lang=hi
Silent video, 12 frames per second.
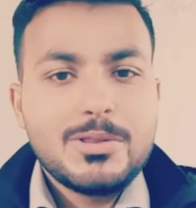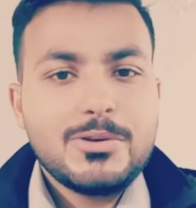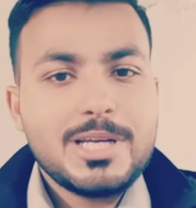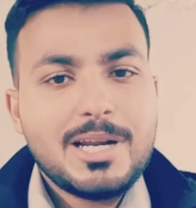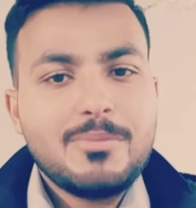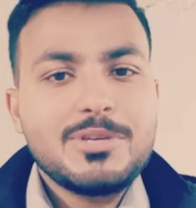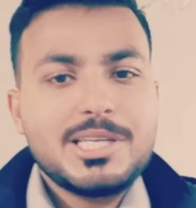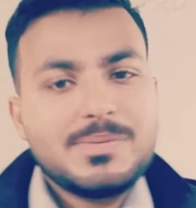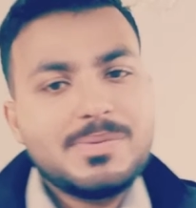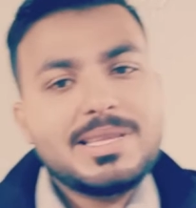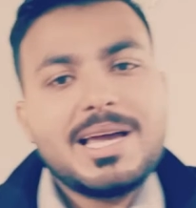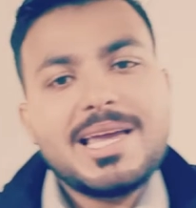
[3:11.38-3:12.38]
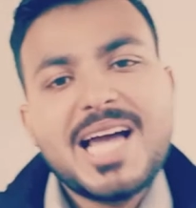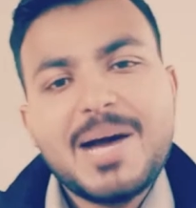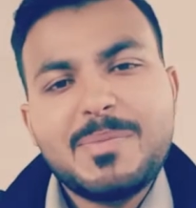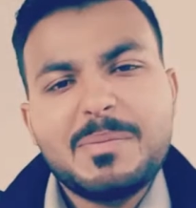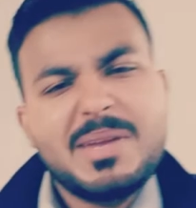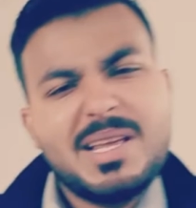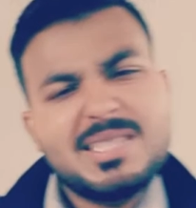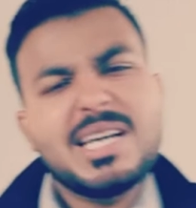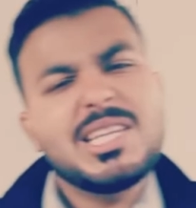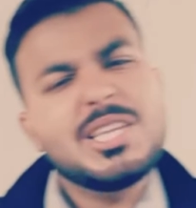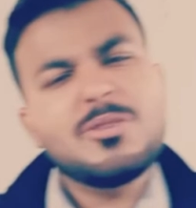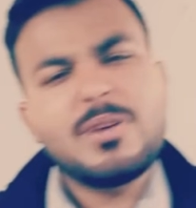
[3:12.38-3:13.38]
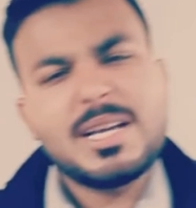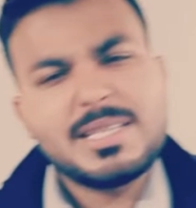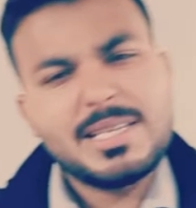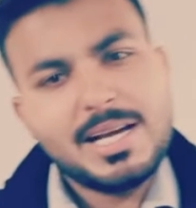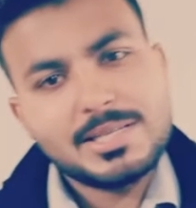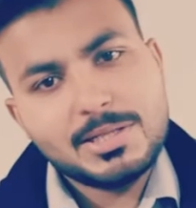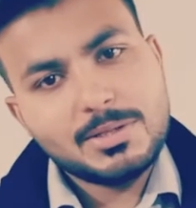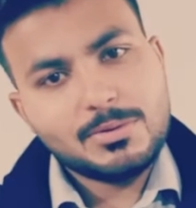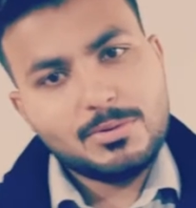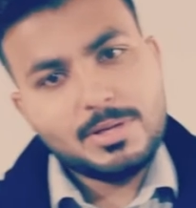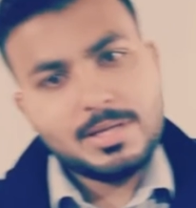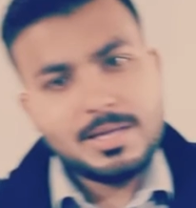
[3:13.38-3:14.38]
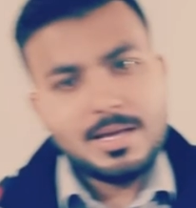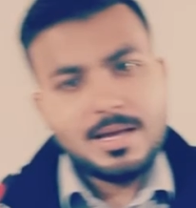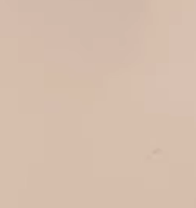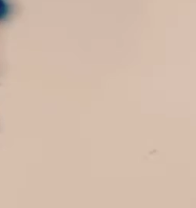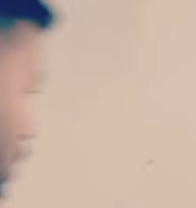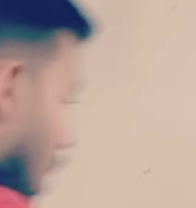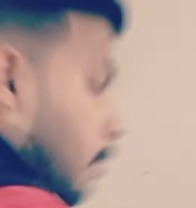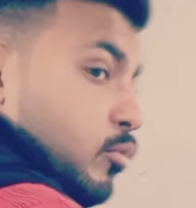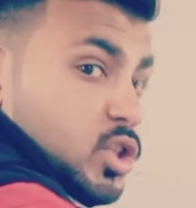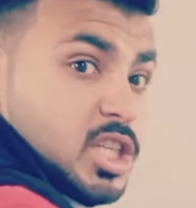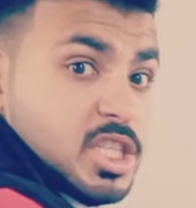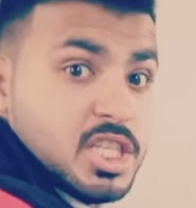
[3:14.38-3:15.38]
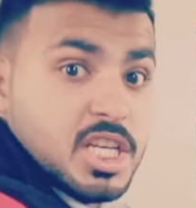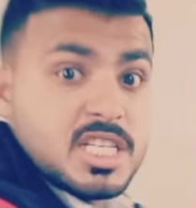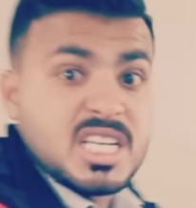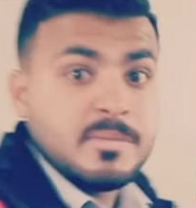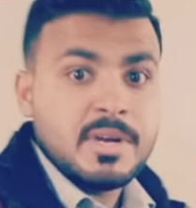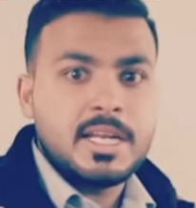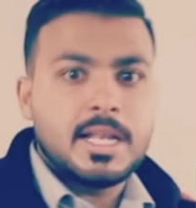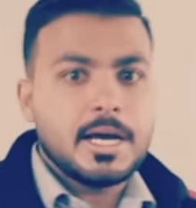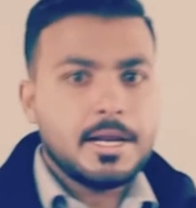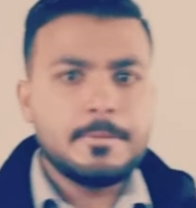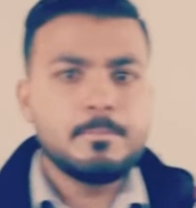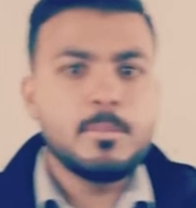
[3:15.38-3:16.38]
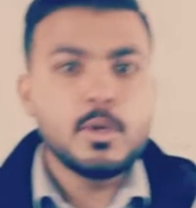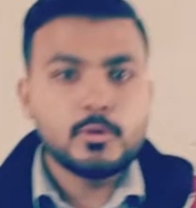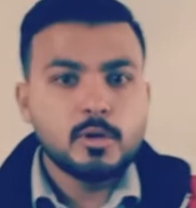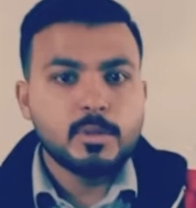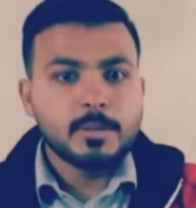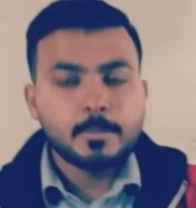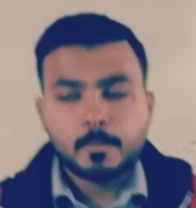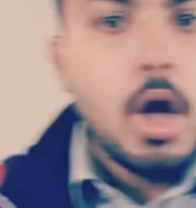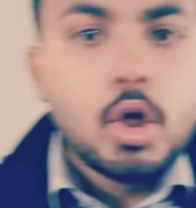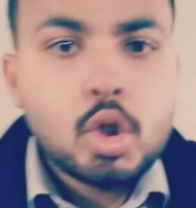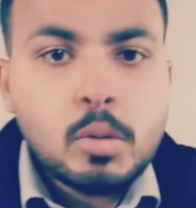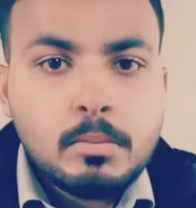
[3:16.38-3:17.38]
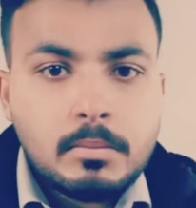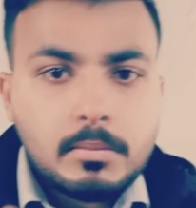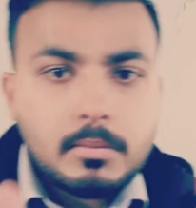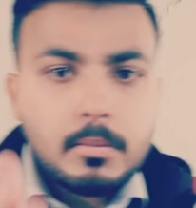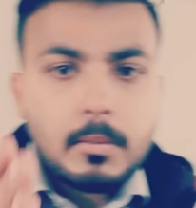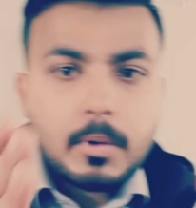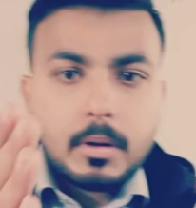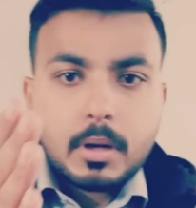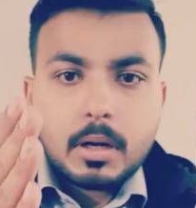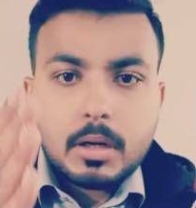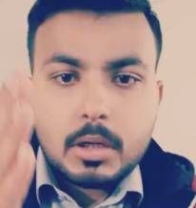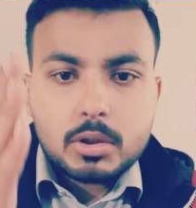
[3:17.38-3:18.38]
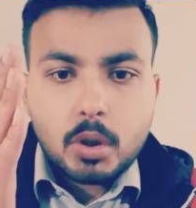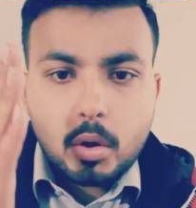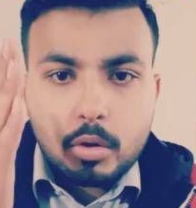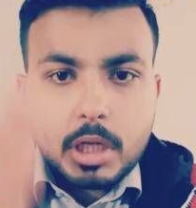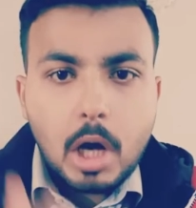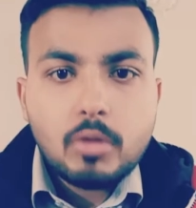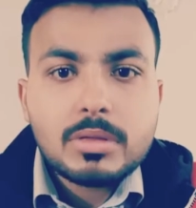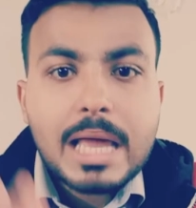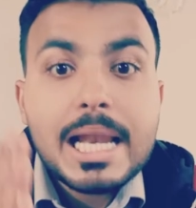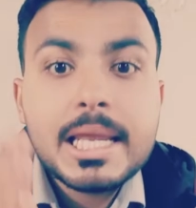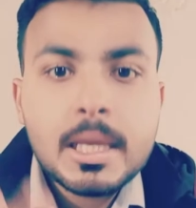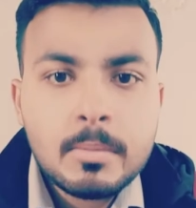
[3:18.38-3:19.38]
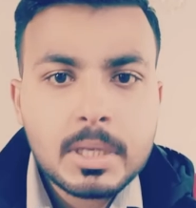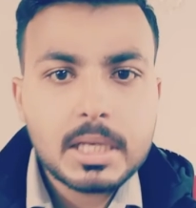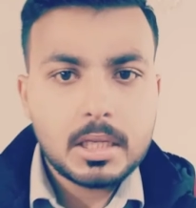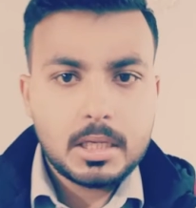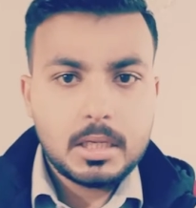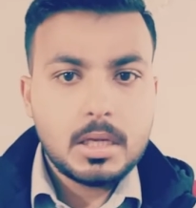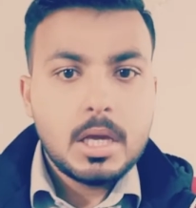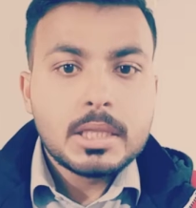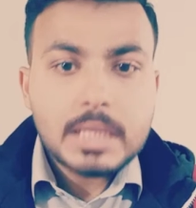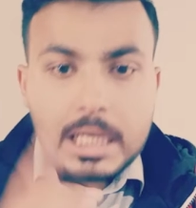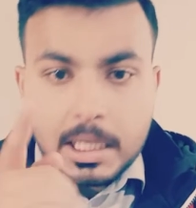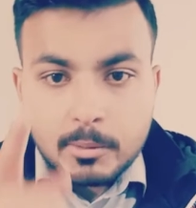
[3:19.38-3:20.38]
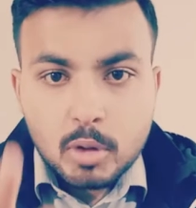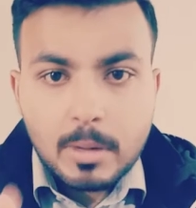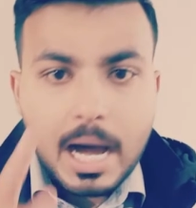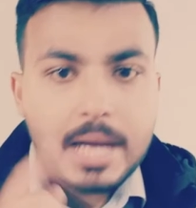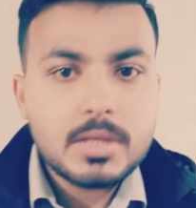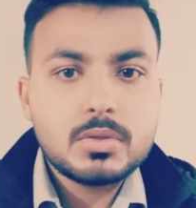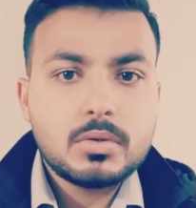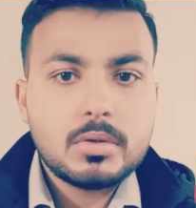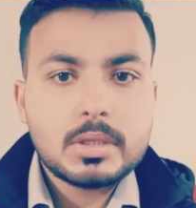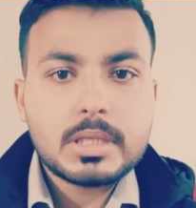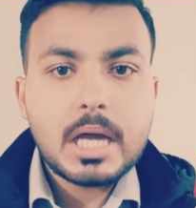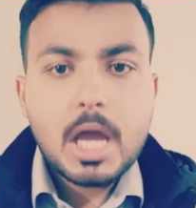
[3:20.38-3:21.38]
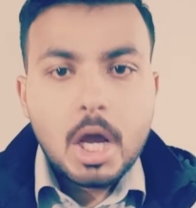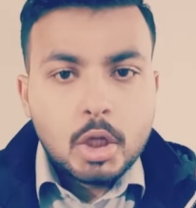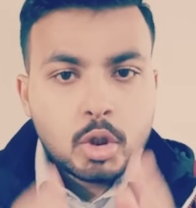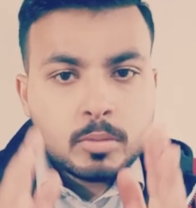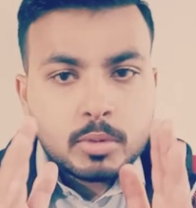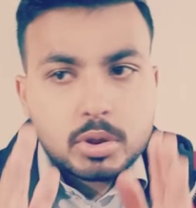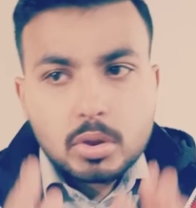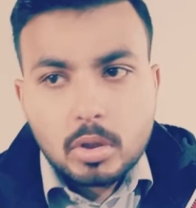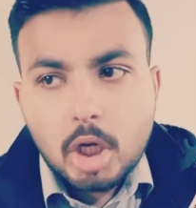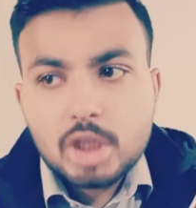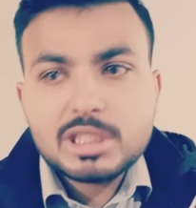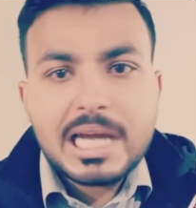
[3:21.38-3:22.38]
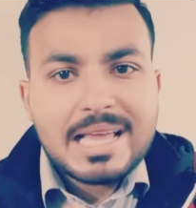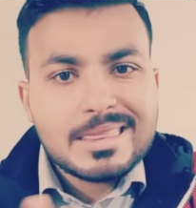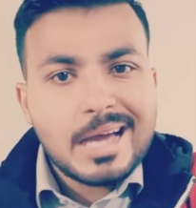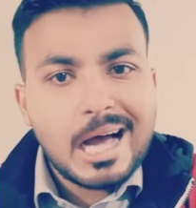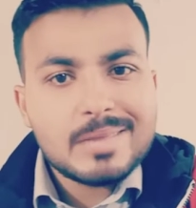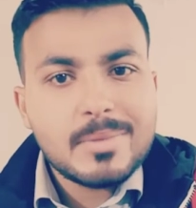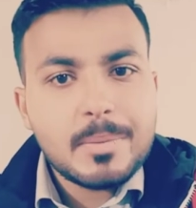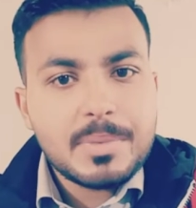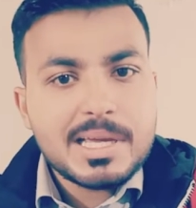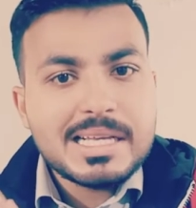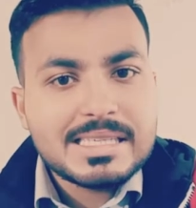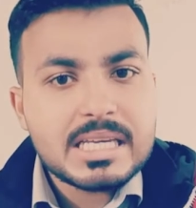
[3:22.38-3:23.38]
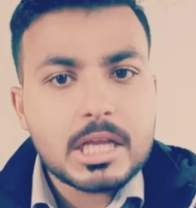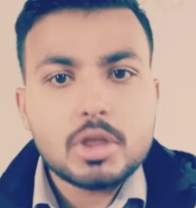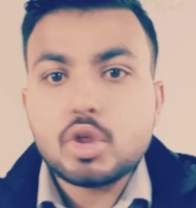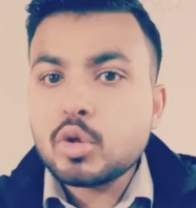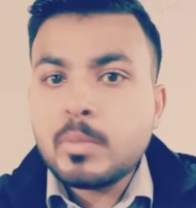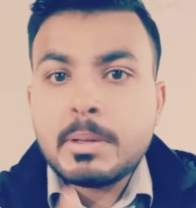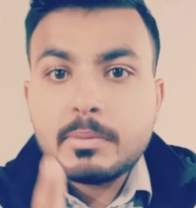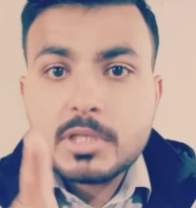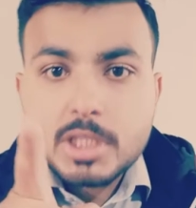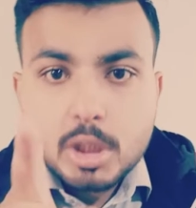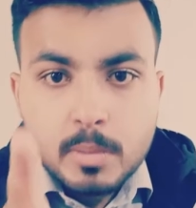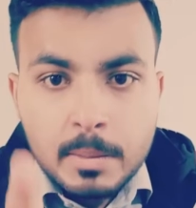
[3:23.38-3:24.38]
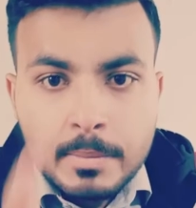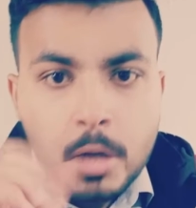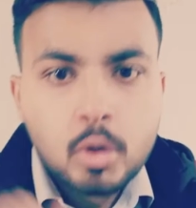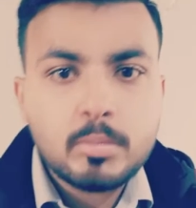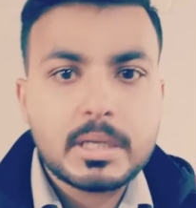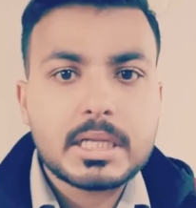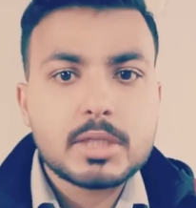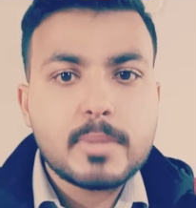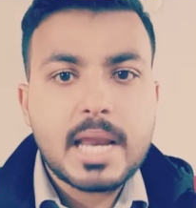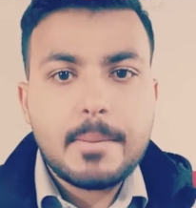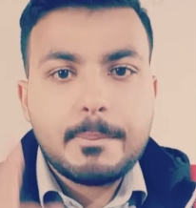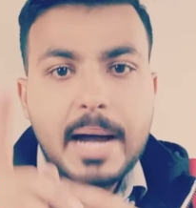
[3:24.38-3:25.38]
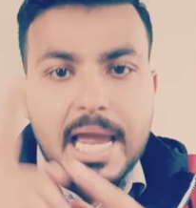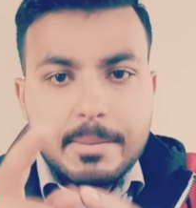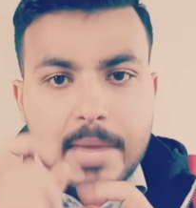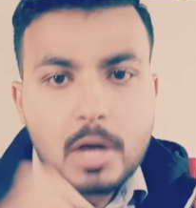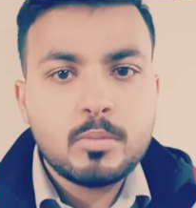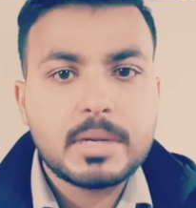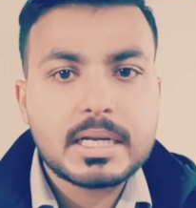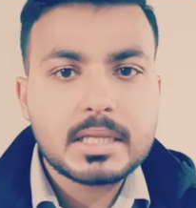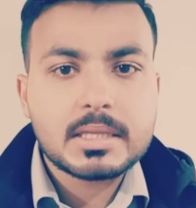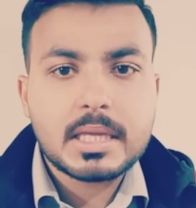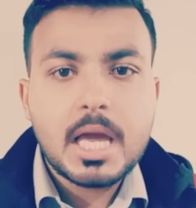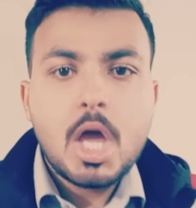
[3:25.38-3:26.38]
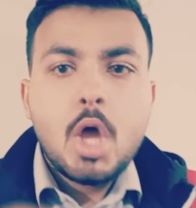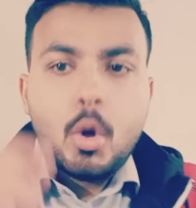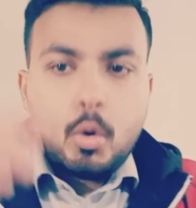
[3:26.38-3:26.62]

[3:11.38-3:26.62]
तो यार हम ये बताएं आप अपनी आज़ादी को कैसे हासिल करोगे अब मुझे चीज़ की समझ नहीं लग रही बिल्कुल भी तुम शोर उठाओ तालीम के लिए तालीम तुम्हारी ज़रूरत है तुम शोर उठाओ जायदाद में अपने हिस्से के लिए जो तुम्हें जिसे तुम्हें महरूम कर रहे तुम्हारे भाई महरूम कर देते हैं